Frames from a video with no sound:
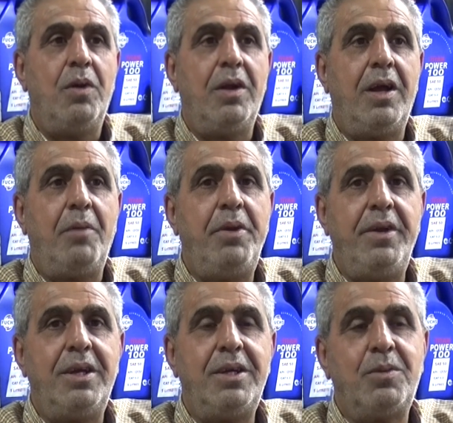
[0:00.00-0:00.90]
والله
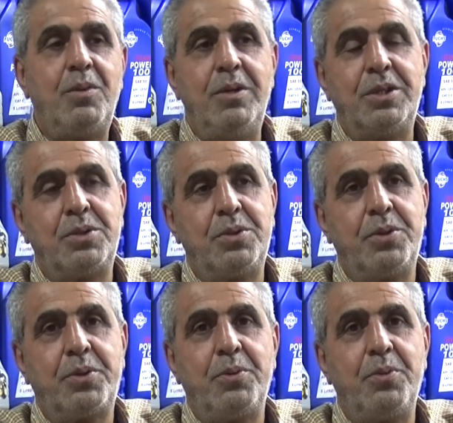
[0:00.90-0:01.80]
بدنا كل
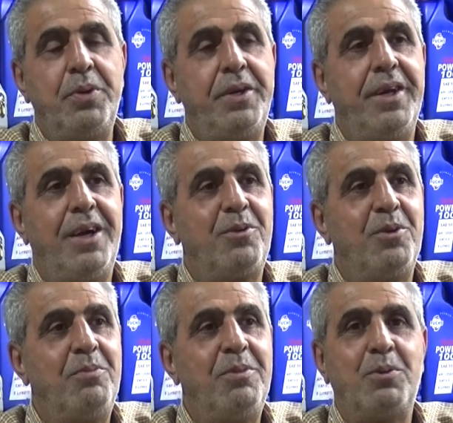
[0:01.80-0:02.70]
الشكر
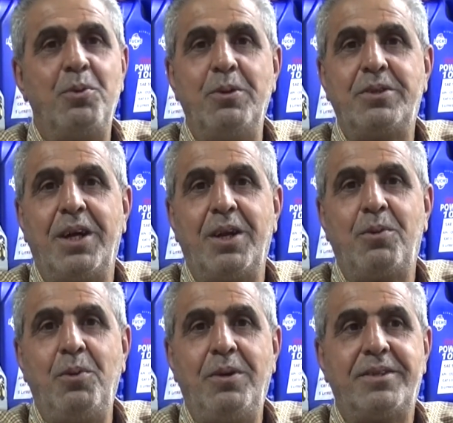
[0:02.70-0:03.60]
وبدناكم تكونوا ان شاء
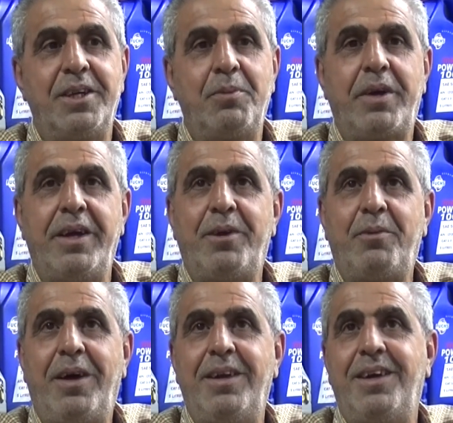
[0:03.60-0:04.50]
الله كل سنه
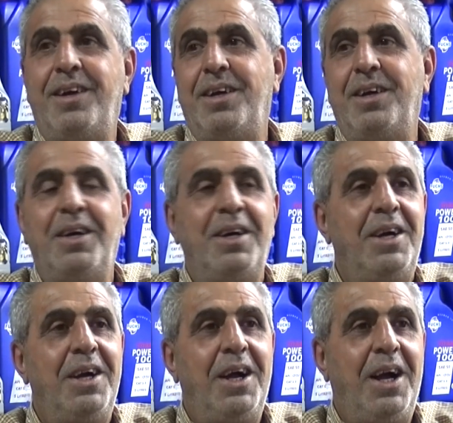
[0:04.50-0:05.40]
بخير على
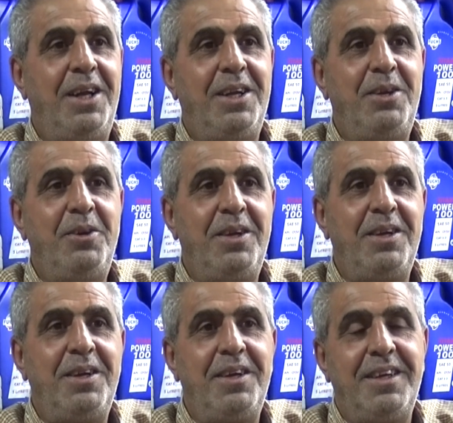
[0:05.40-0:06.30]
على
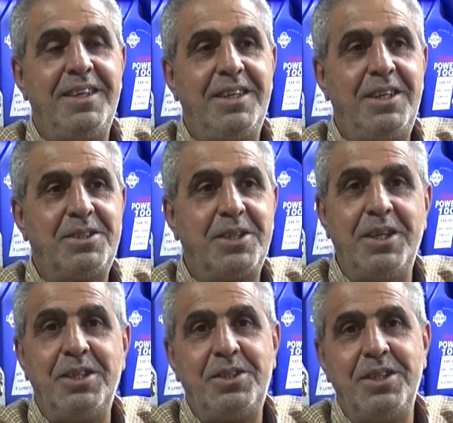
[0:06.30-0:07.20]

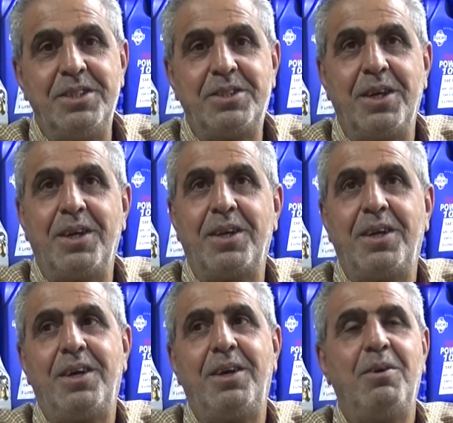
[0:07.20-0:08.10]
السنه الجديده ان شاء
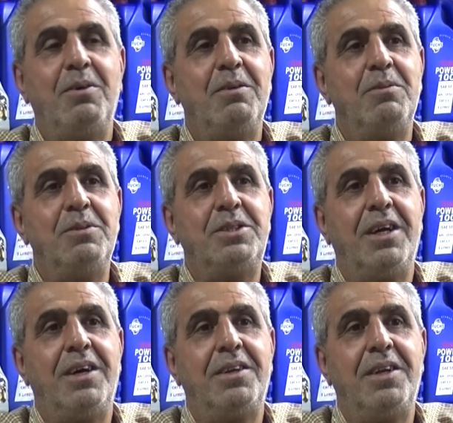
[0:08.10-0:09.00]
الله وان
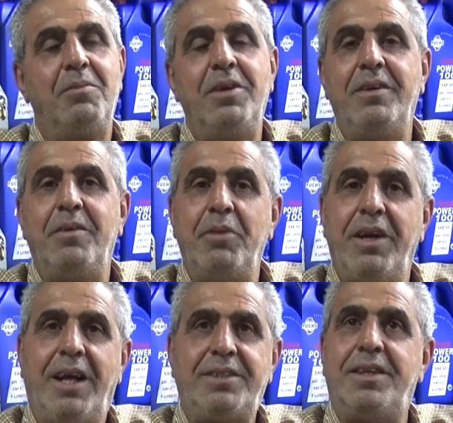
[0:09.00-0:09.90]
شاء الله من, من
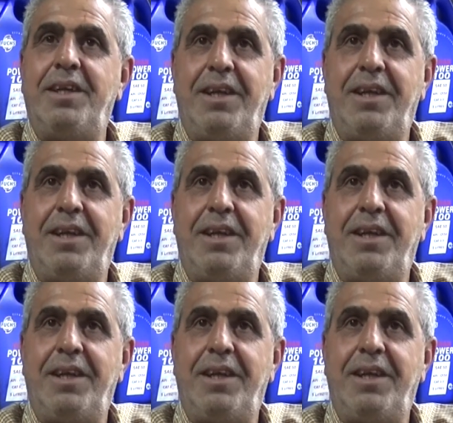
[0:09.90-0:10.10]
الاحسن